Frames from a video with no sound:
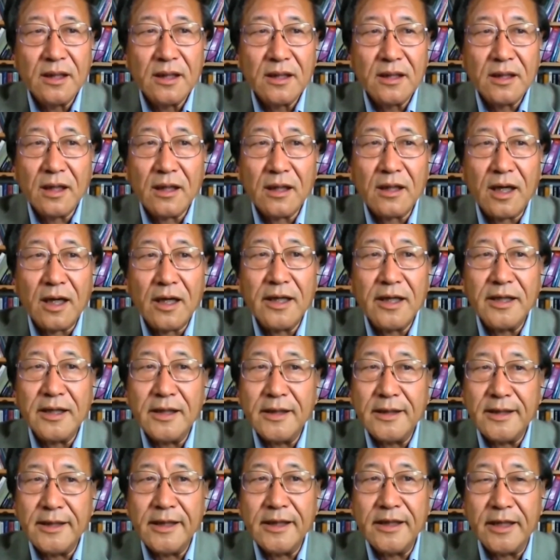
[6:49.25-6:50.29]
到了二零一
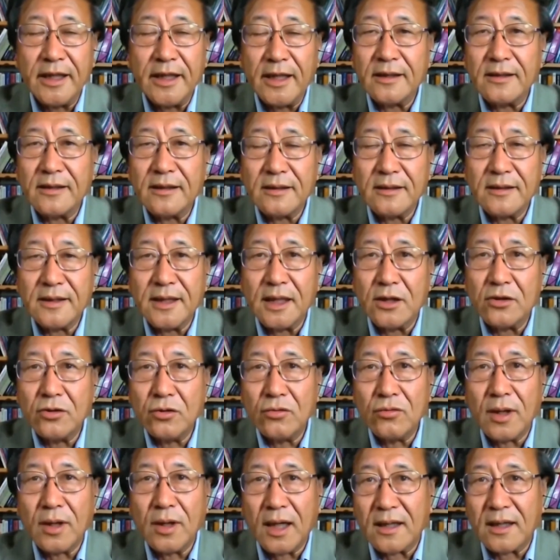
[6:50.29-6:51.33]
七年，在
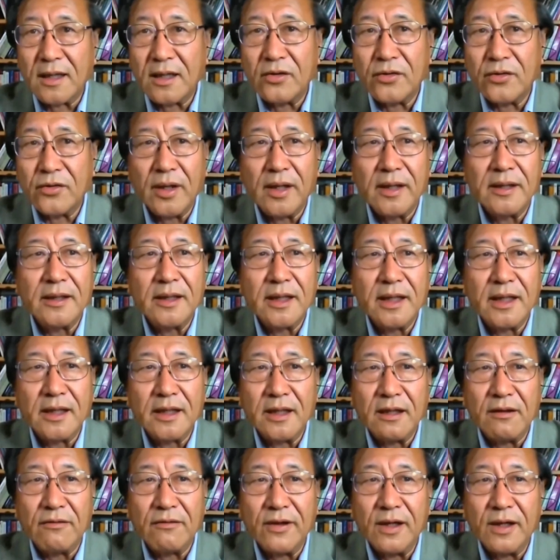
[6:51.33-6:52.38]
洞朗高原那个
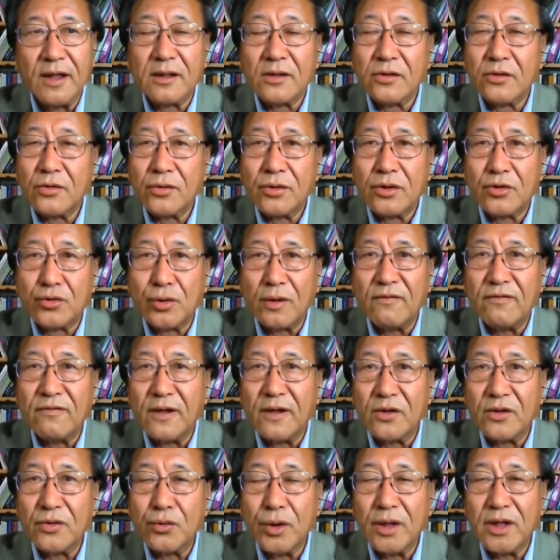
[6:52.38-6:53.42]
地方，双
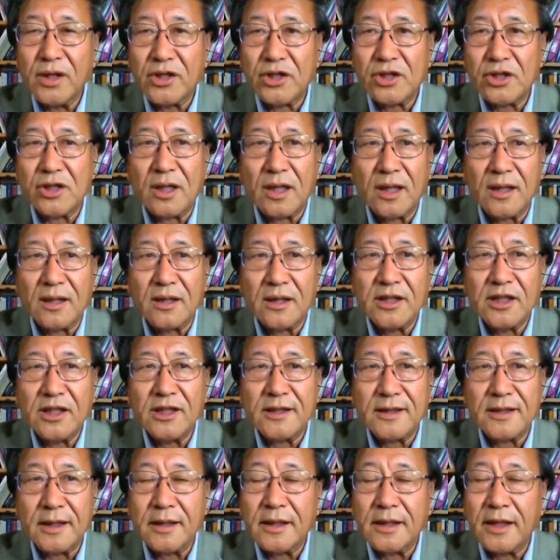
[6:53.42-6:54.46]
方对峙了七十
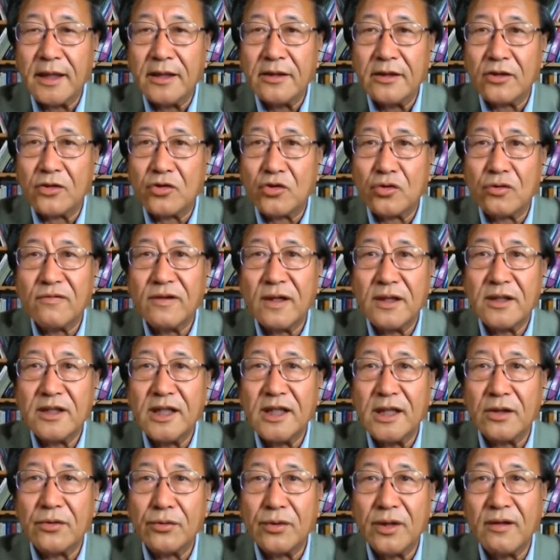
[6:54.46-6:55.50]
三天，就中方
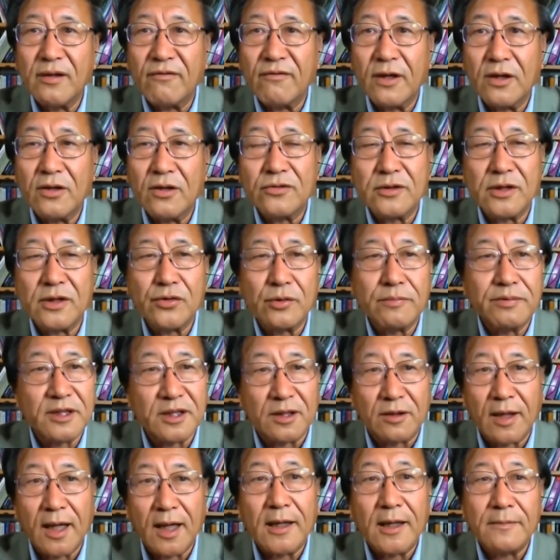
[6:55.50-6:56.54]
进入印方控制区不
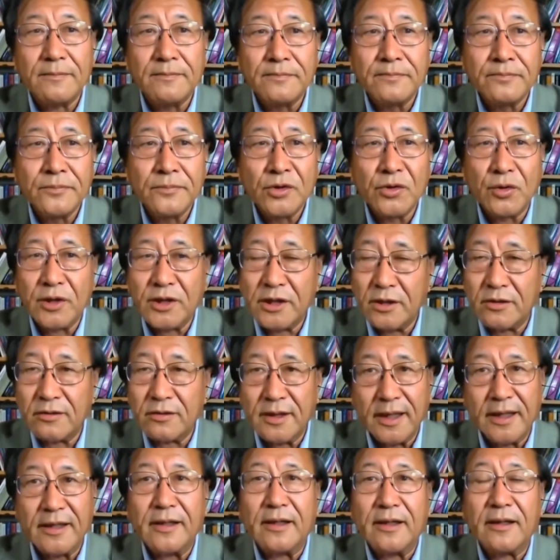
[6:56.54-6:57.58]
走了，我就
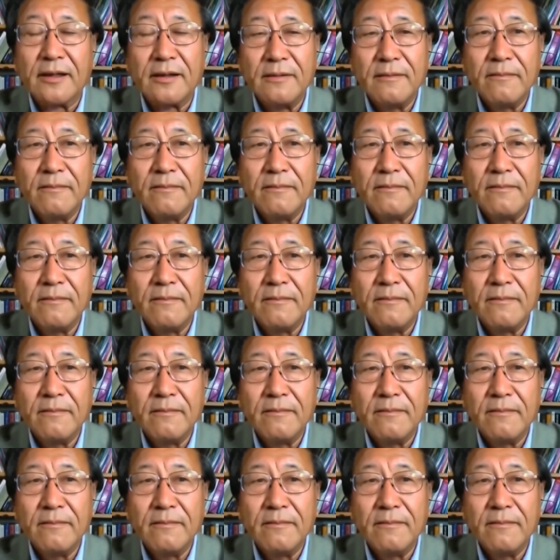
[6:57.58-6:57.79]
待那儿。